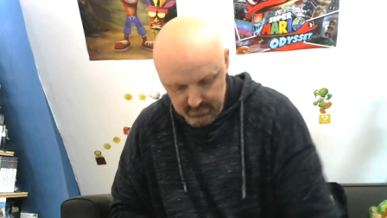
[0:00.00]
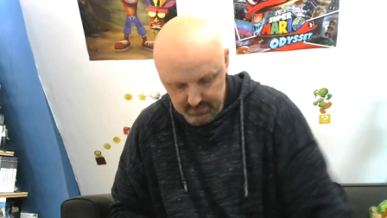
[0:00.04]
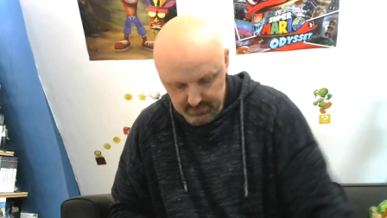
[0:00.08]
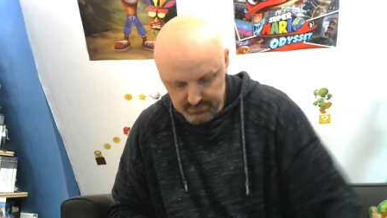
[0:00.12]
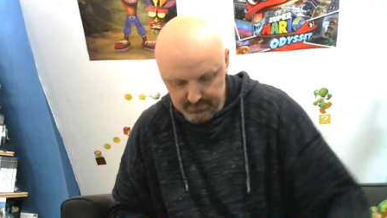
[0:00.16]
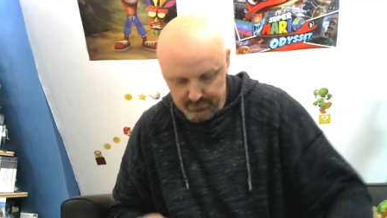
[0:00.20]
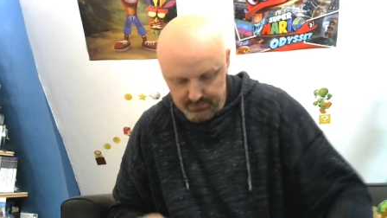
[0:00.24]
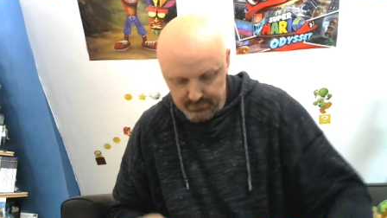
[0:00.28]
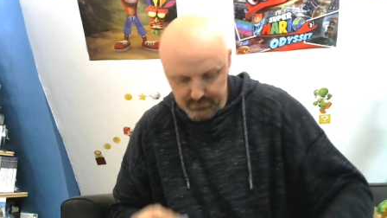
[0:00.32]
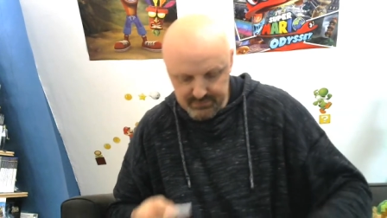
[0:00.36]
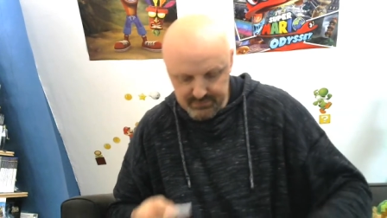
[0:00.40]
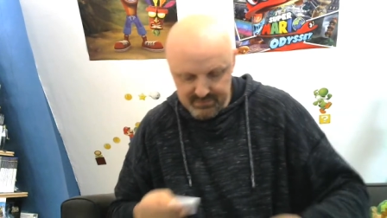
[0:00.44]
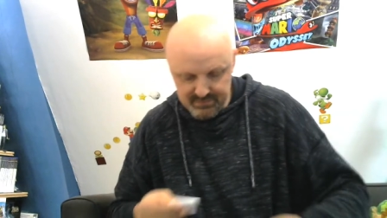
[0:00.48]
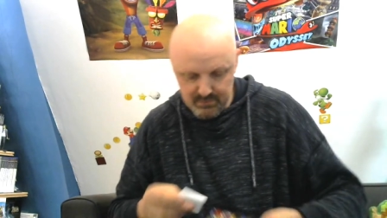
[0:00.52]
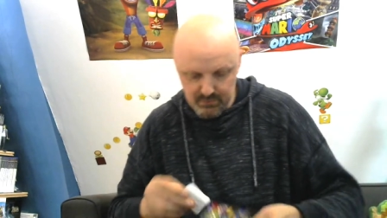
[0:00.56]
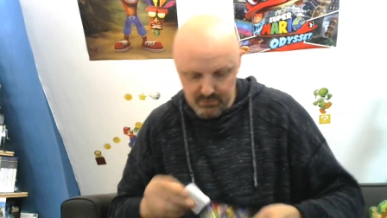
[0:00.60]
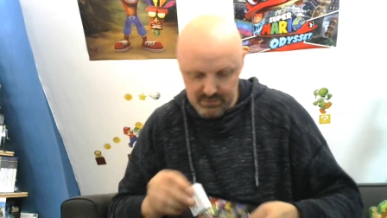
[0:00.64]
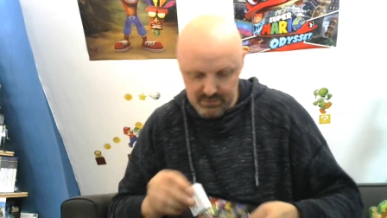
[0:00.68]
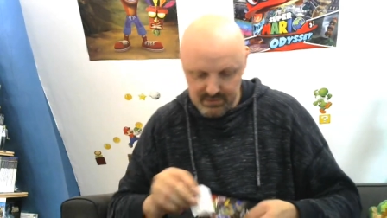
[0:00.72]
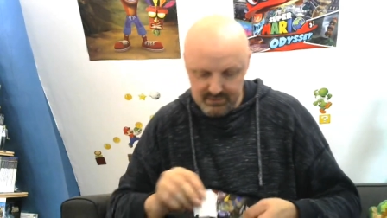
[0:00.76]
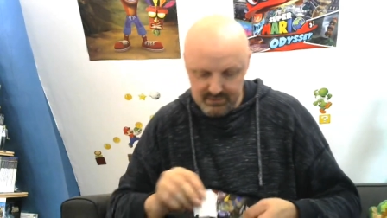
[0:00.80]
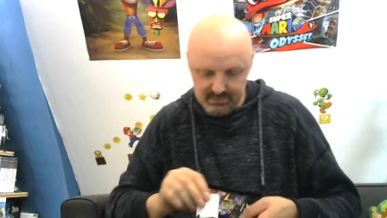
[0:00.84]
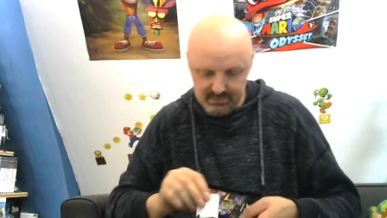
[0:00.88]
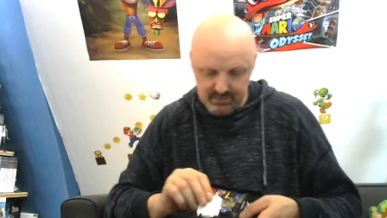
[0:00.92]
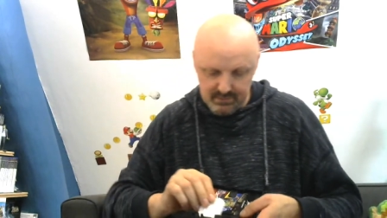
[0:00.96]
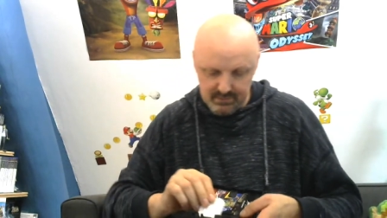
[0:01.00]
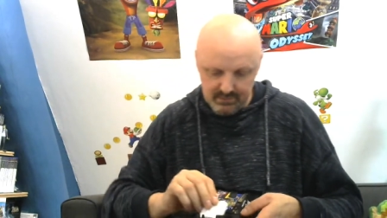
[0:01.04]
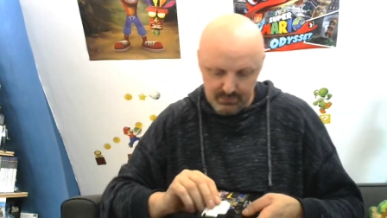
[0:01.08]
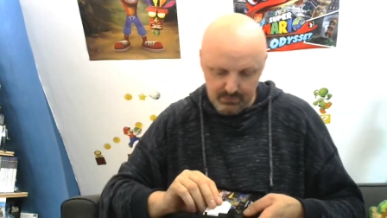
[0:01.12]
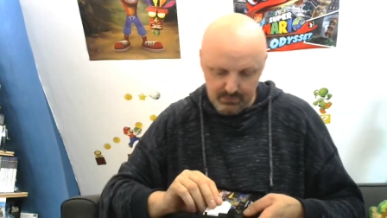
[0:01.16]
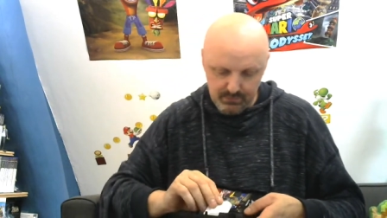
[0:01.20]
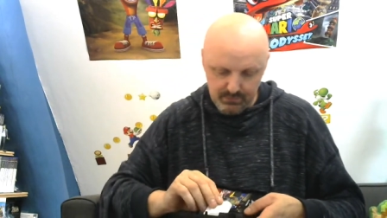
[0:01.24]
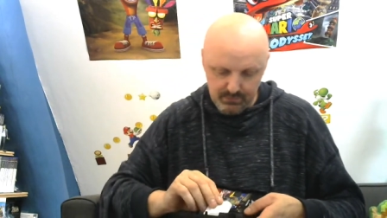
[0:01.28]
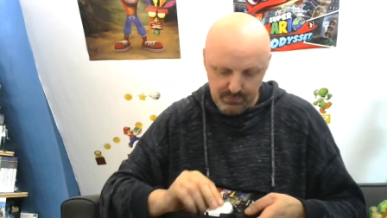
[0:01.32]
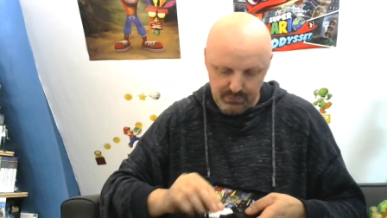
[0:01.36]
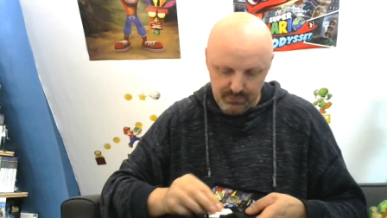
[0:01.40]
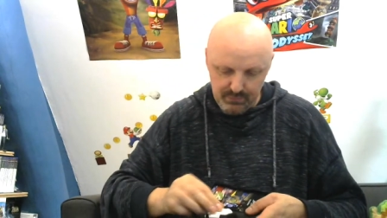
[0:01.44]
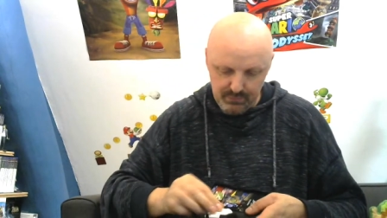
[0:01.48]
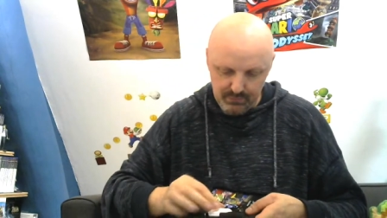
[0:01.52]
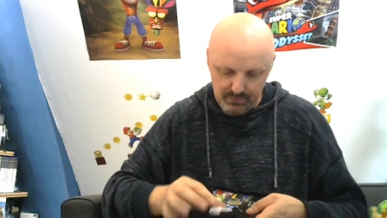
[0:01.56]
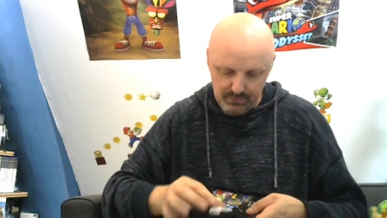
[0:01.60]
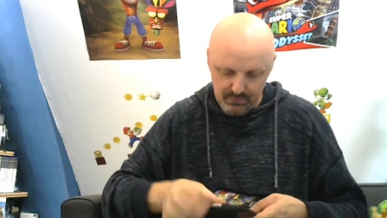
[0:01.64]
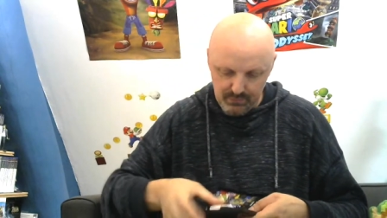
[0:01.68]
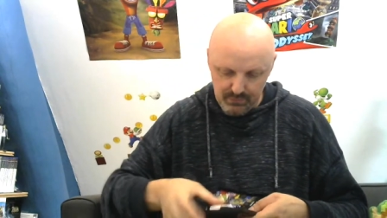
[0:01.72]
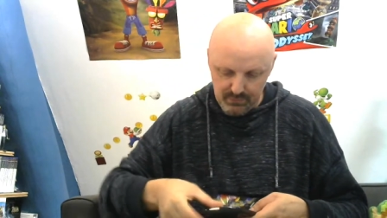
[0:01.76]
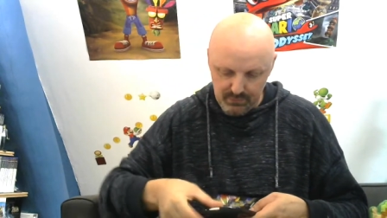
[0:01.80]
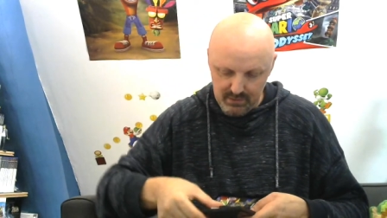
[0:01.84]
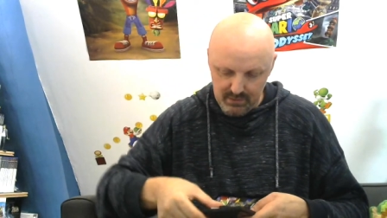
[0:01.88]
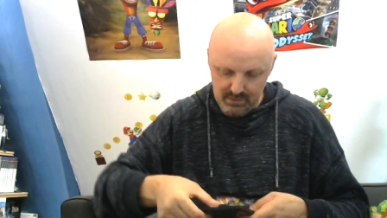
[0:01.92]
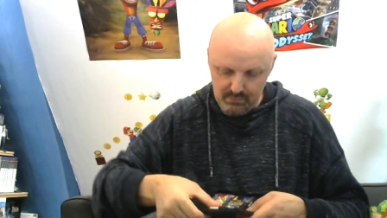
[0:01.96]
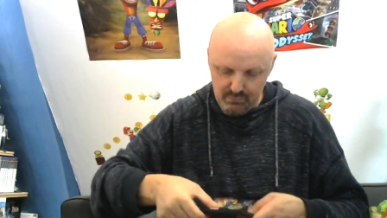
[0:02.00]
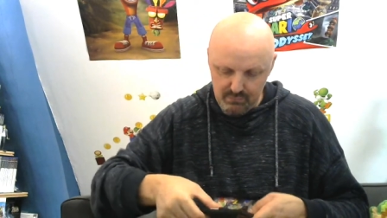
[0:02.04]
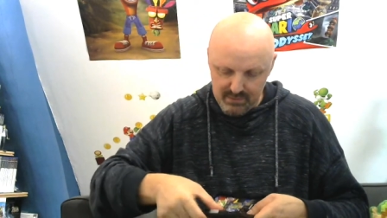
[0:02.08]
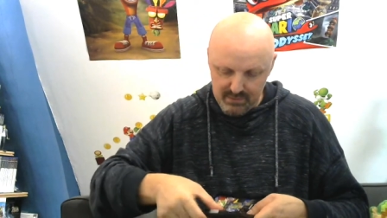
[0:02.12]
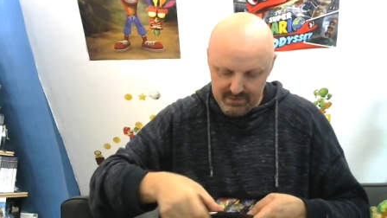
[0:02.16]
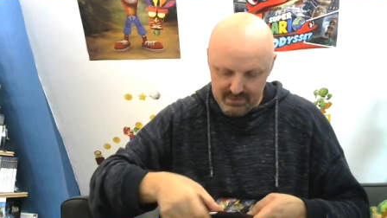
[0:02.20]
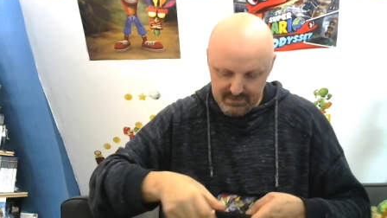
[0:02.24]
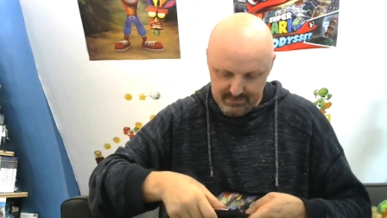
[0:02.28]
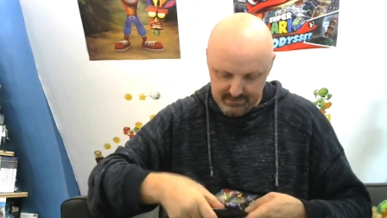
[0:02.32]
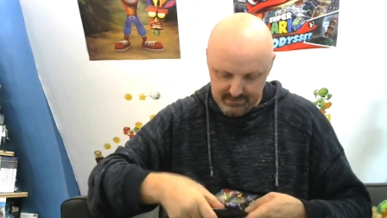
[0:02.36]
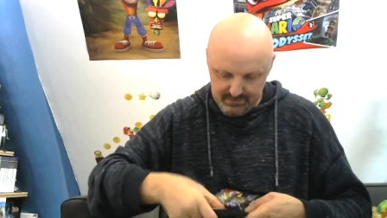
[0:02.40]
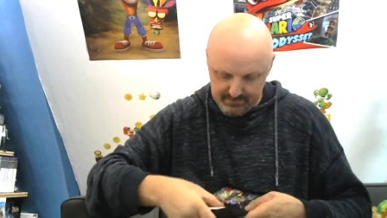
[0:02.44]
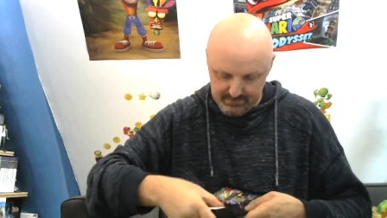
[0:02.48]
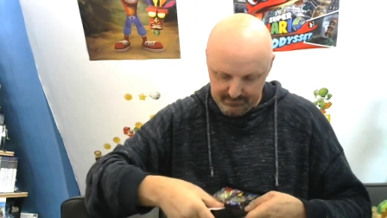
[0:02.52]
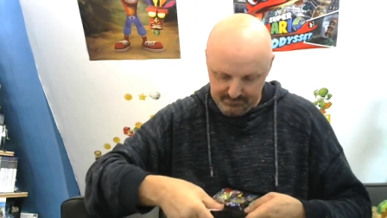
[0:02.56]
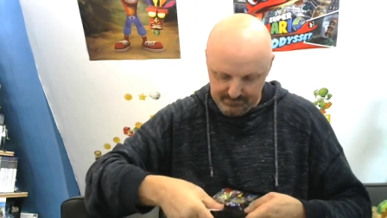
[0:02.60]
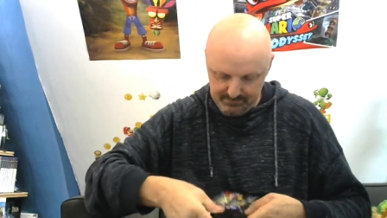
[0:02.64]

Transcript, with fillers: dans sa boîte. Donc, les boîtes